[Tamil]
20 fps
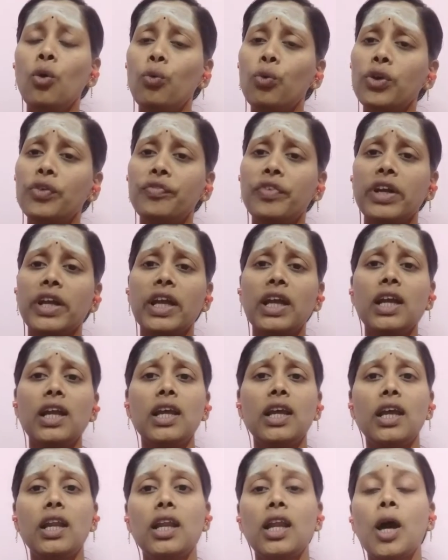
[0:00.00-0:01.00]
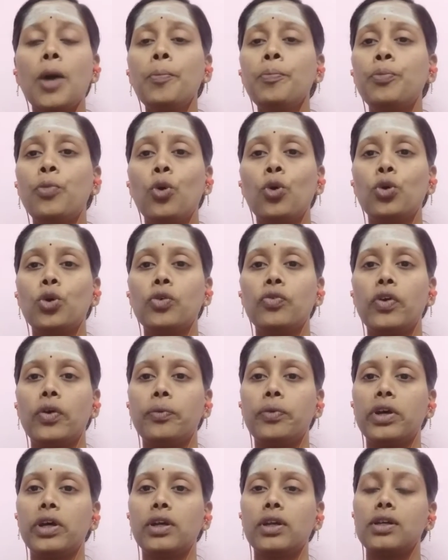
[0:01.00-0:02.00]
உன் வினைகளையெல்லாம்
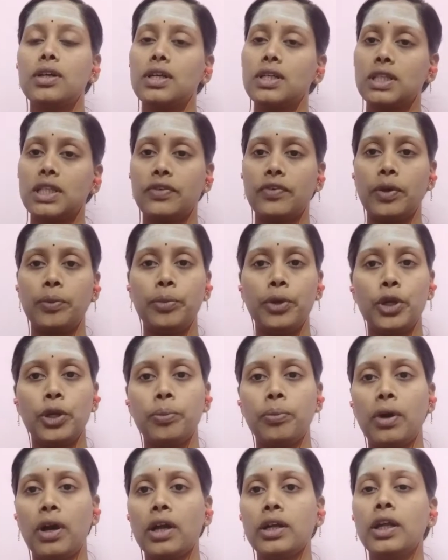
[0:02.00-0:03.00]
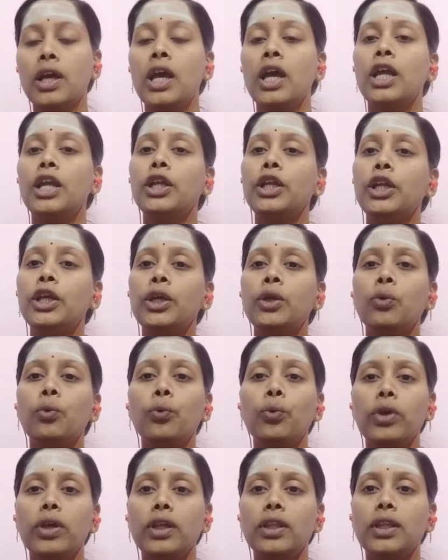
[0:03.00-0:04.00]
போக்குபவர் சிவபெருமான் நீ
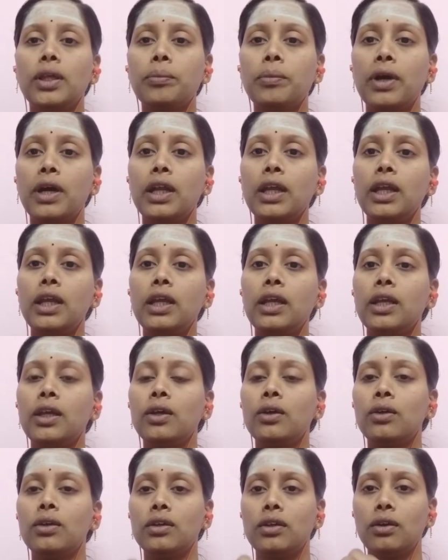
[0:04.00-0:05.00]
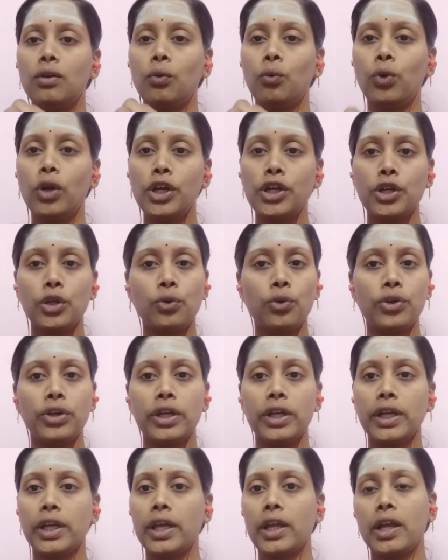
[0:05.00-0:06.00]
இந்த மாதிரி உழன்று
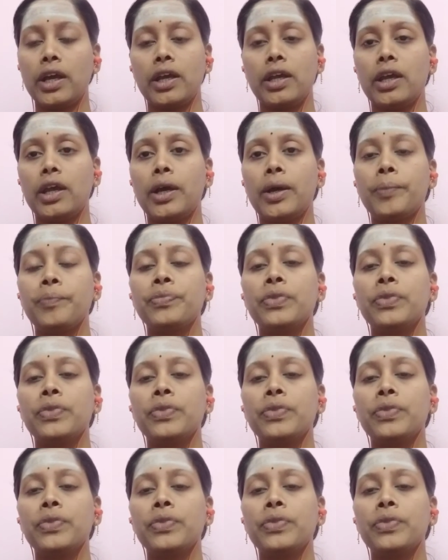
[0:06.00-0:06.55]
கொண்டிருக்கிறாயா